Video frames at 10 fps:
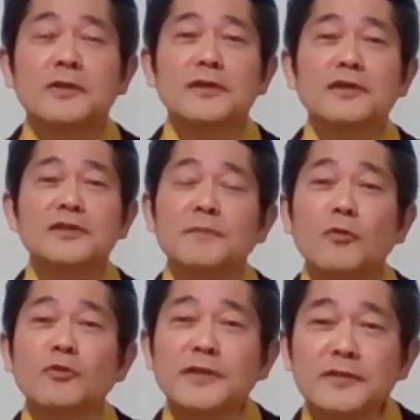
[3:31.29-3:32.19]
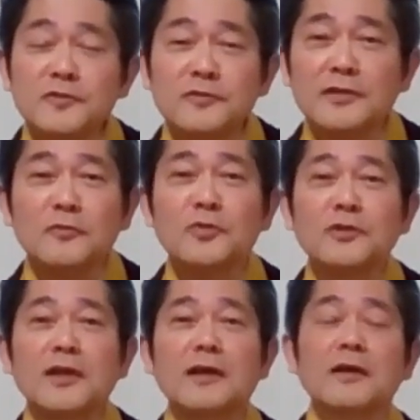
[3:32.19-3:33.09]
えー、1万5000円するかと
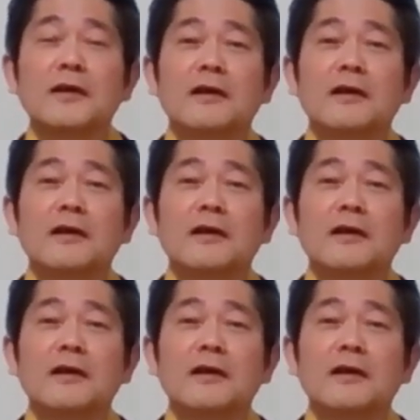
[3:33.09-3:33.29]
思ったら、